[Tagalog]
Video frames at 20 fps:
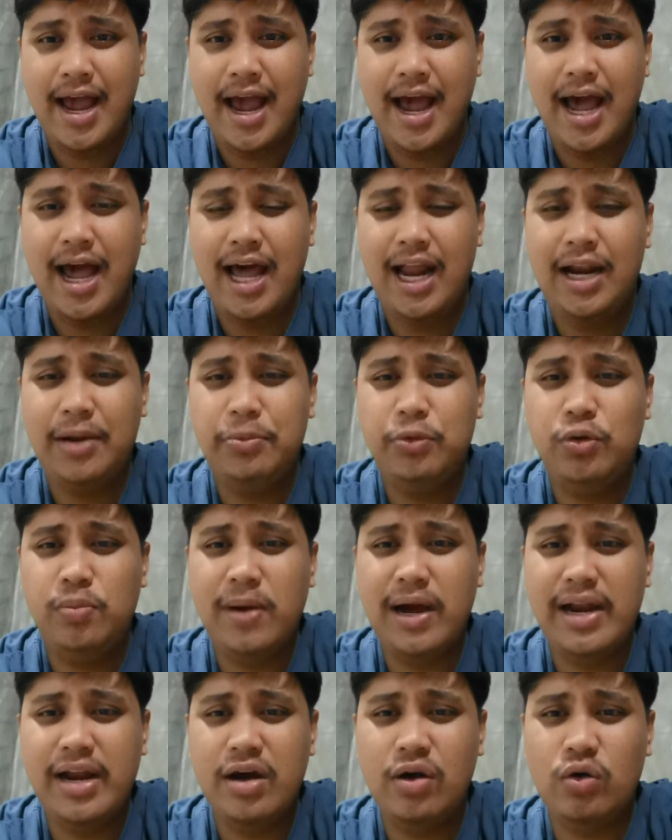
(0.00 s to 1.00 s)
Alam nyo
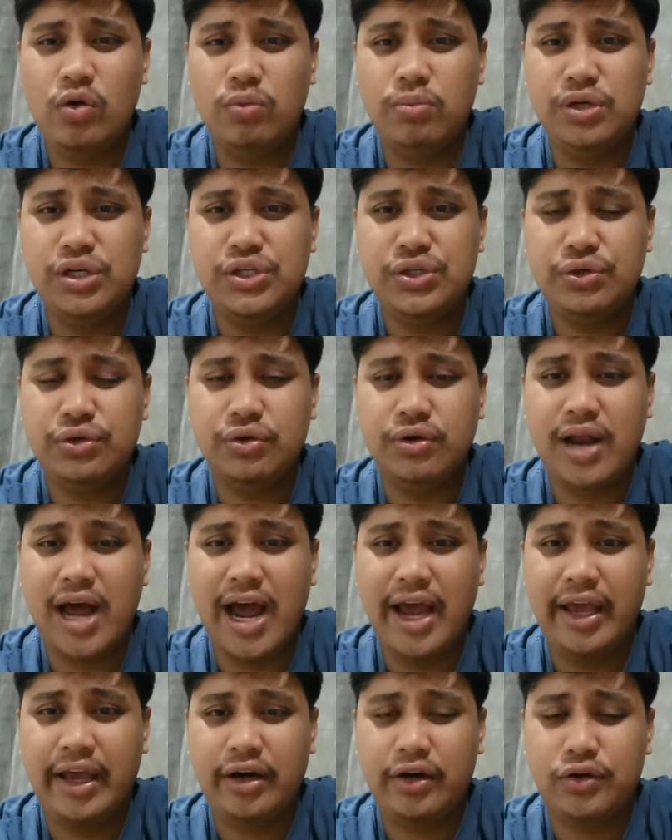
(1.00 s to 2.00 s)
ba na ang Commission on
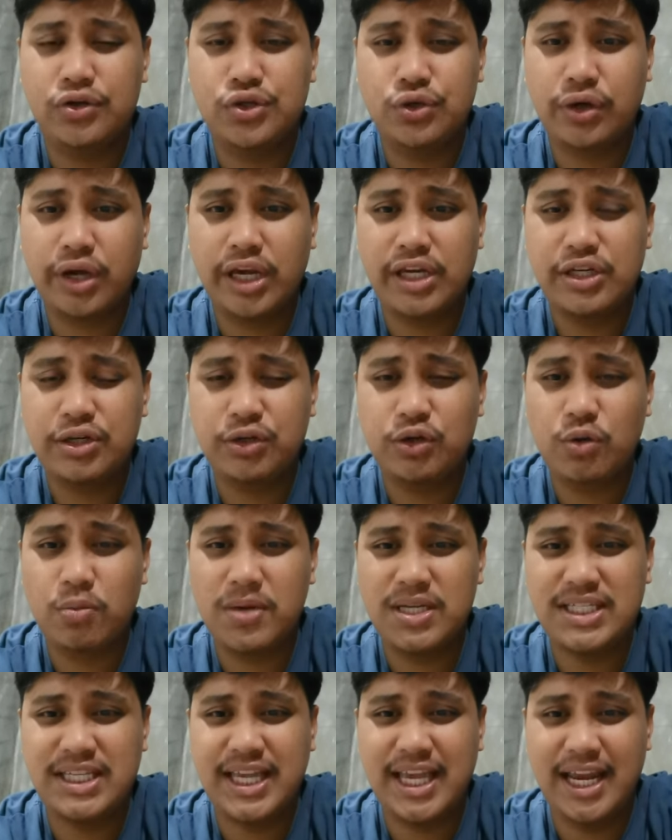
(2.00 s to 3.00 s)
Higher Education o
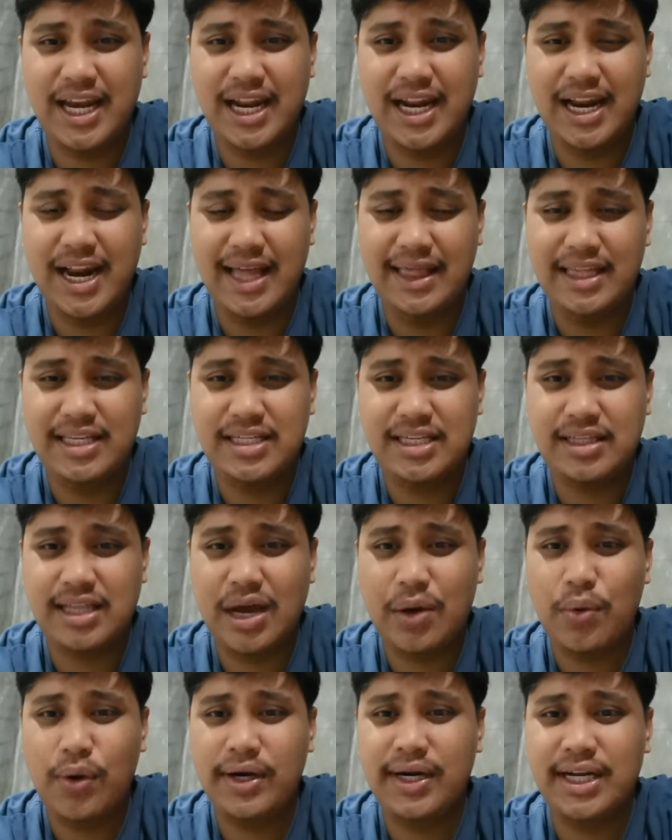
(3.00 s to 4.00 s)
mas kilala natin sa
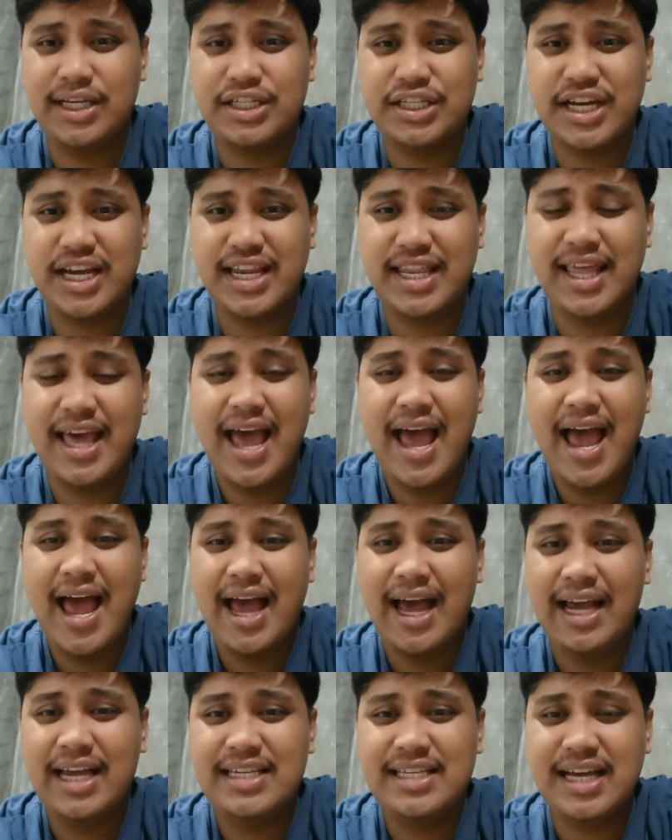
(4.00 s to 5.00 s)
tawag na CHED
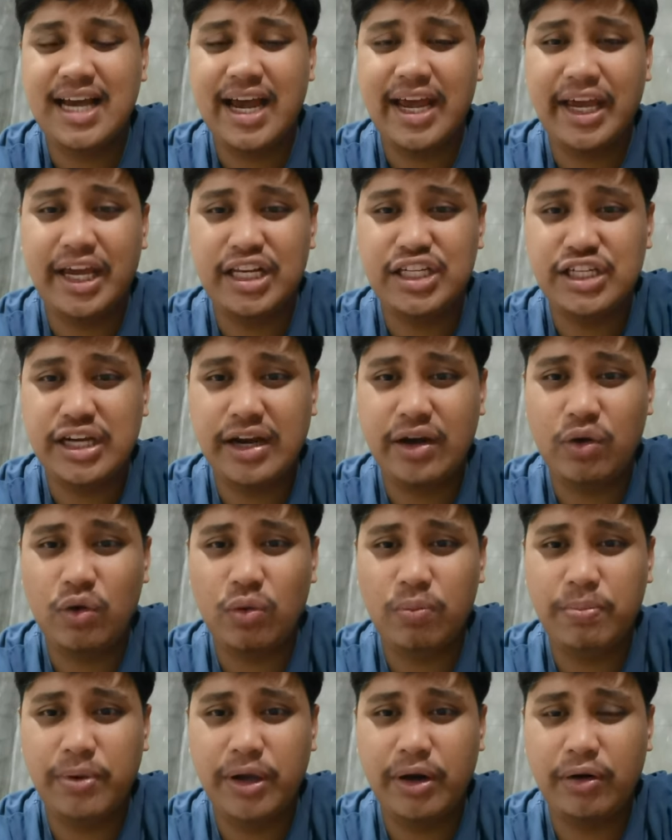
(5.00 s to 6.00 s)
ay isang ahensya ng
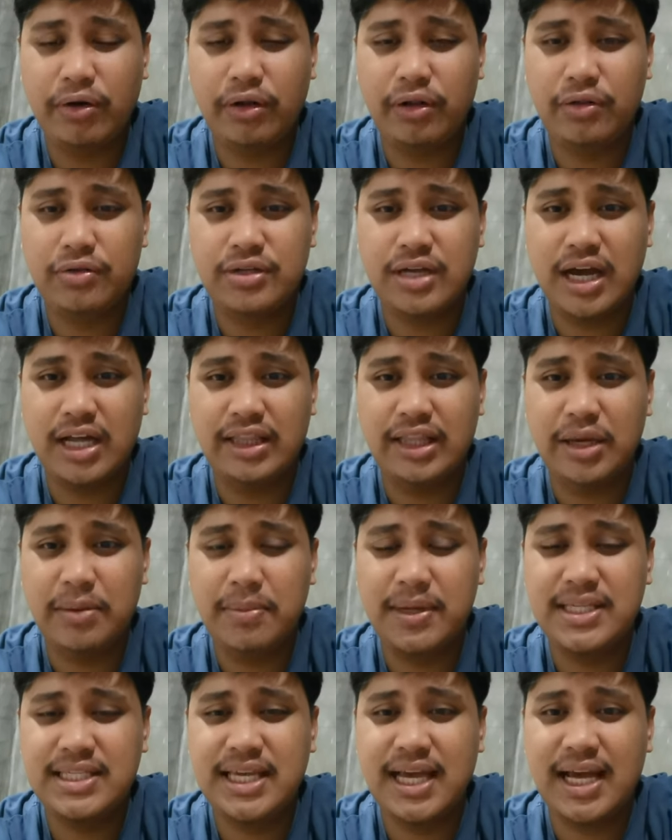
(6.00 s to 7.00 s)
gobyerno dito sa ating
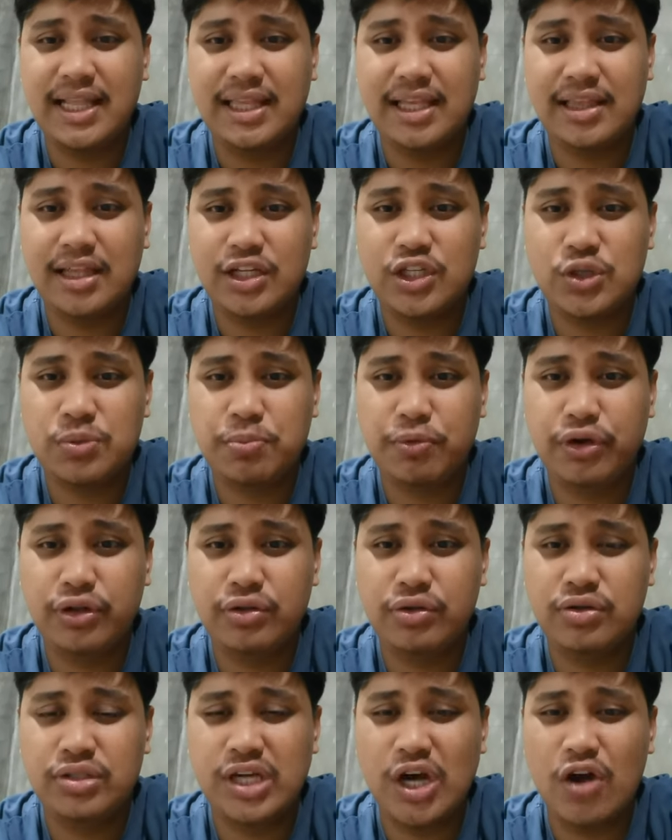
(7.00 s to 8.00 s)
bansa at attached po
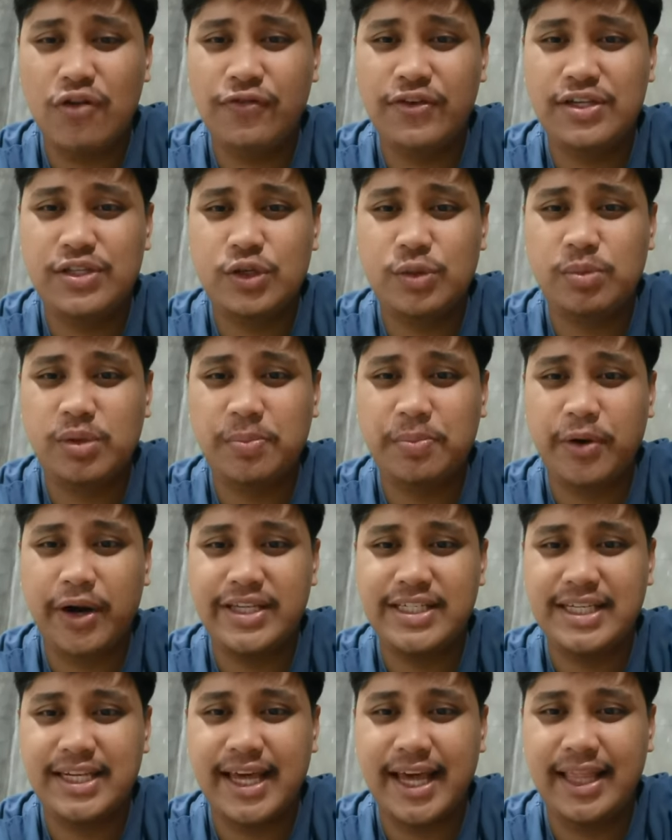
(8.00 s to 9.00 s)
ito sa Office of the
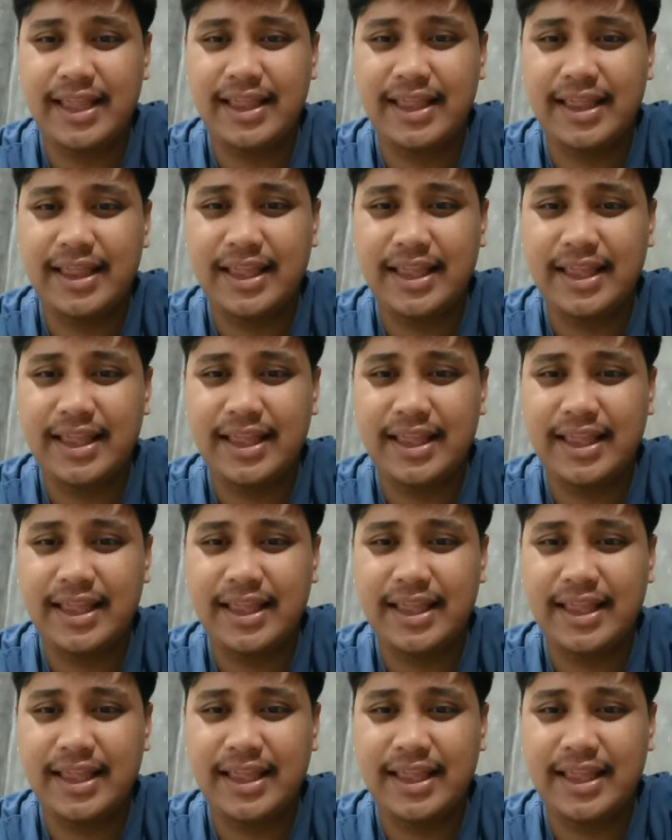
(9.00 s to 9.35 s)
President?